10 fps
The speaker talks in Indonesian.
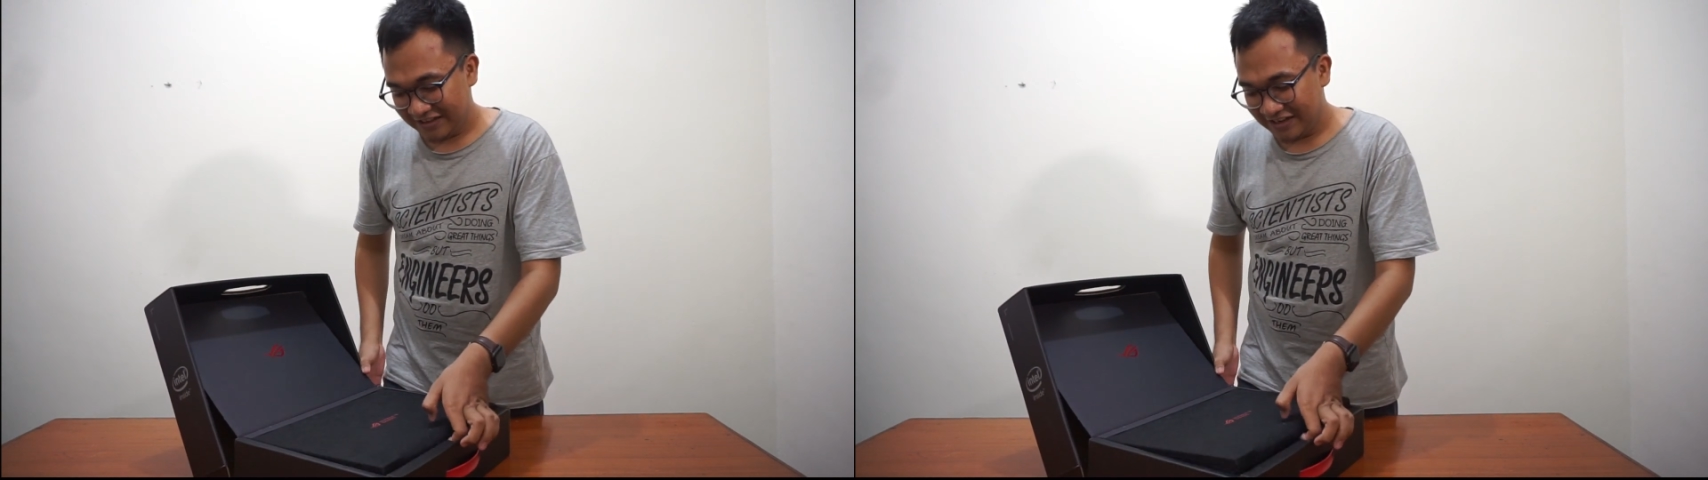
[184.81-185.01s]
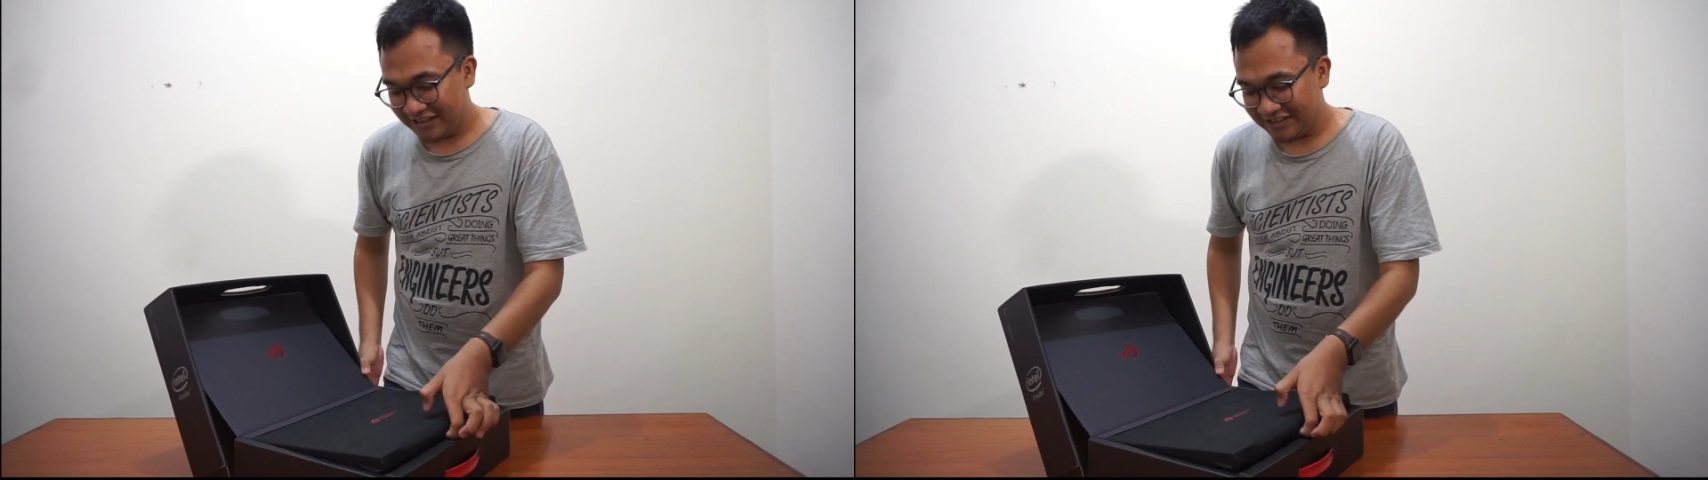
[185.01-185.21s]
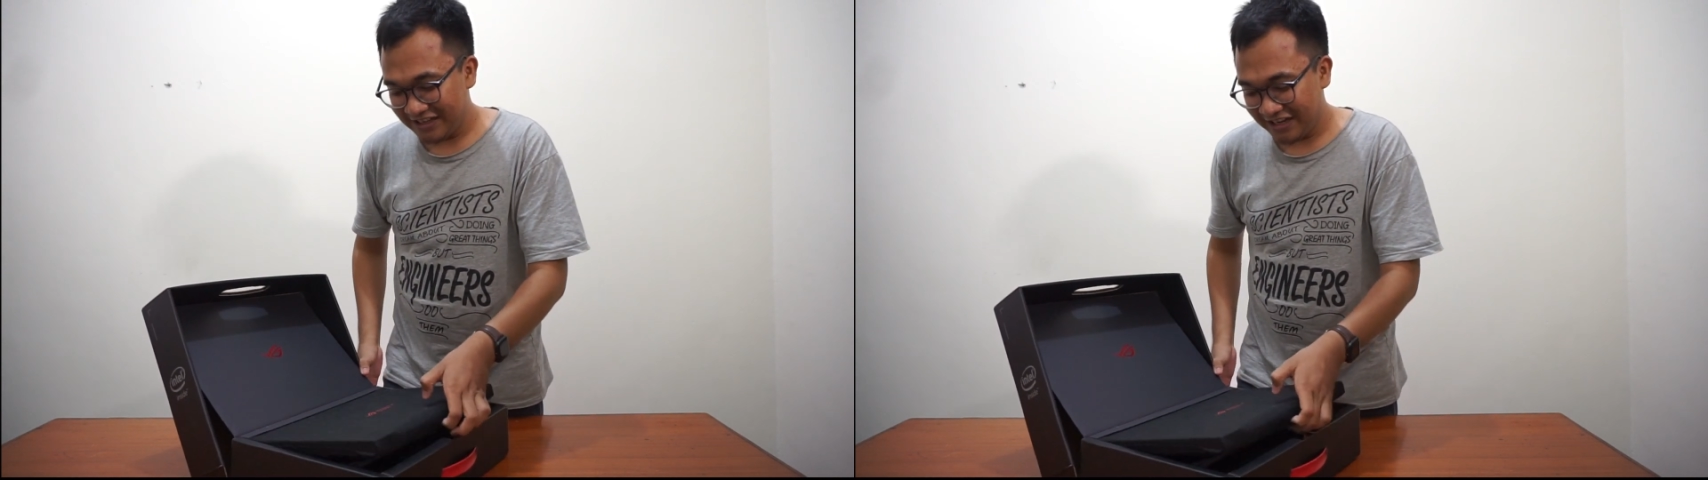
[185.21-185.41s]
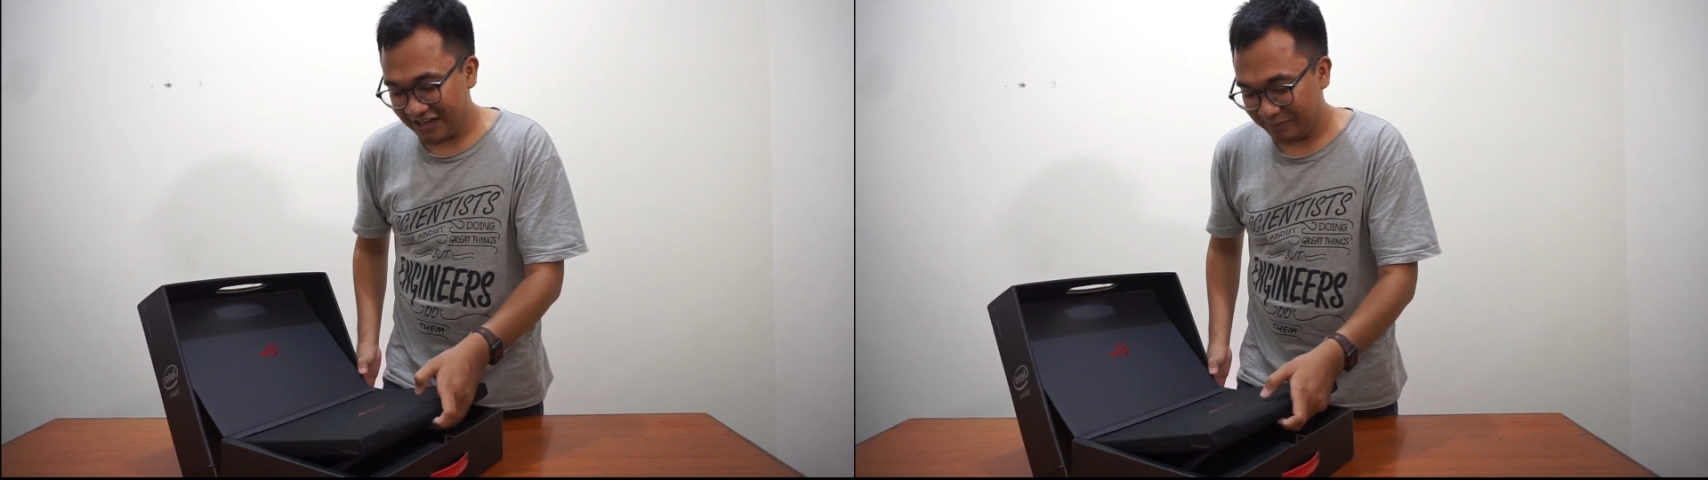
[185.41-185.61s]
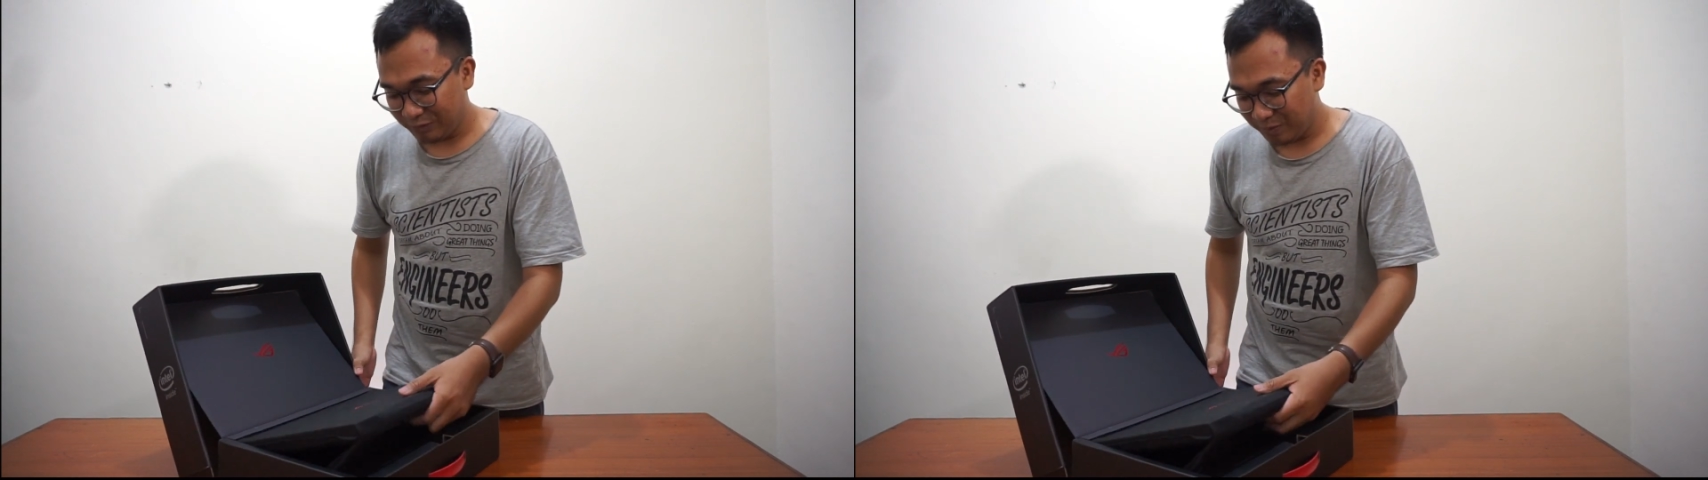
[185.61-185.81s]
Nah, di sini
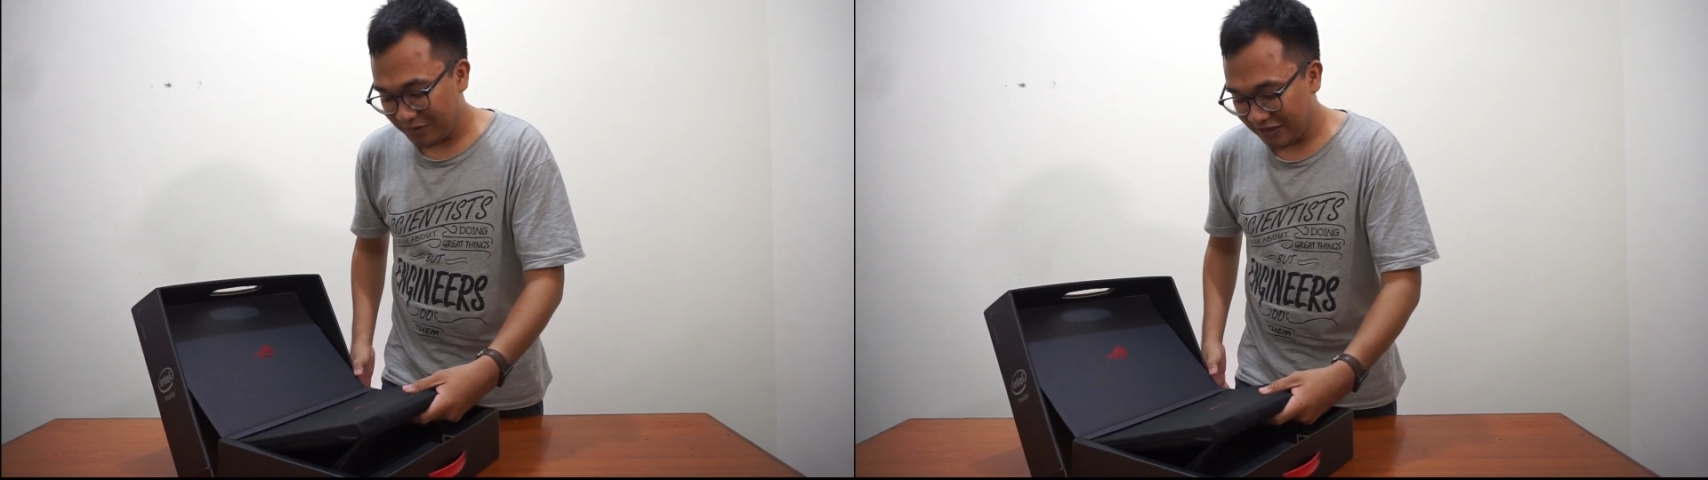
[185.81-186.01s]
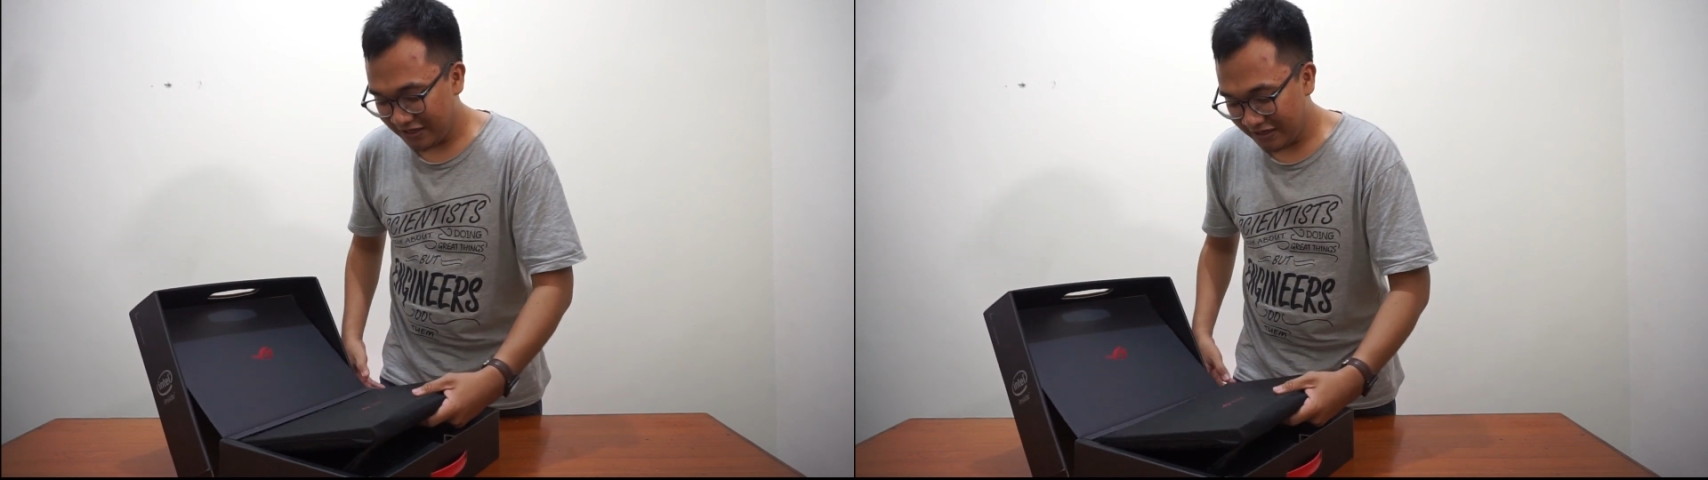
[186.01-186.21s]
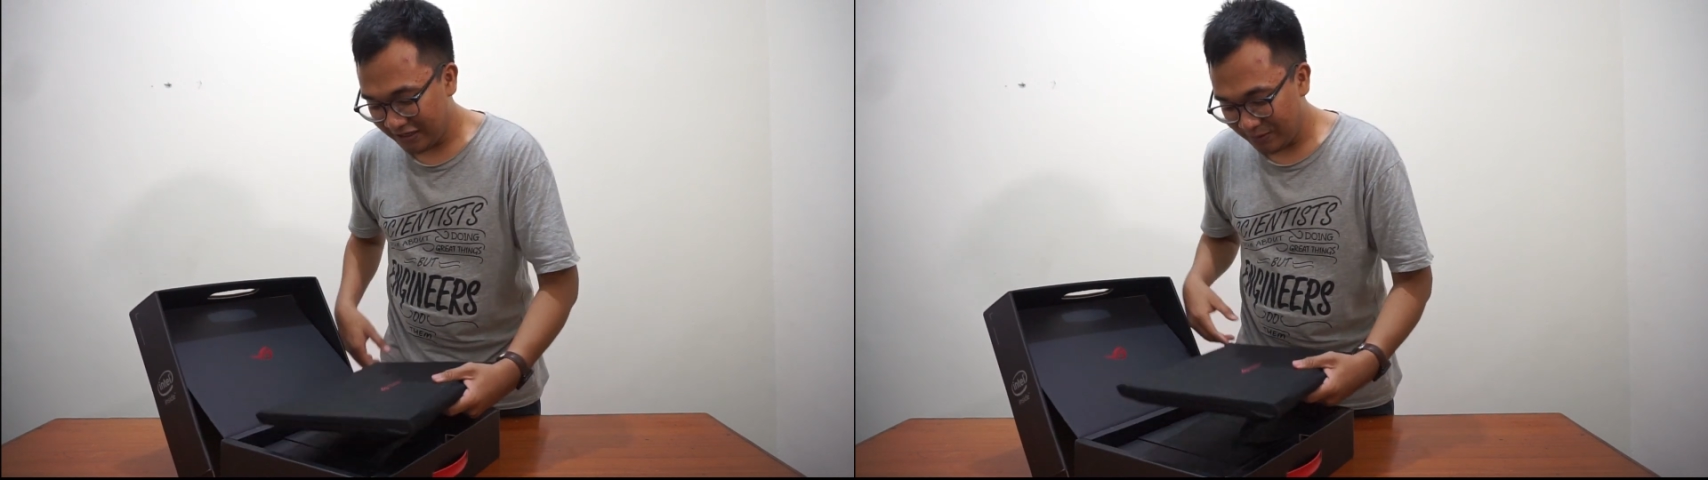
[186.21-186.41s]
ada laptopnya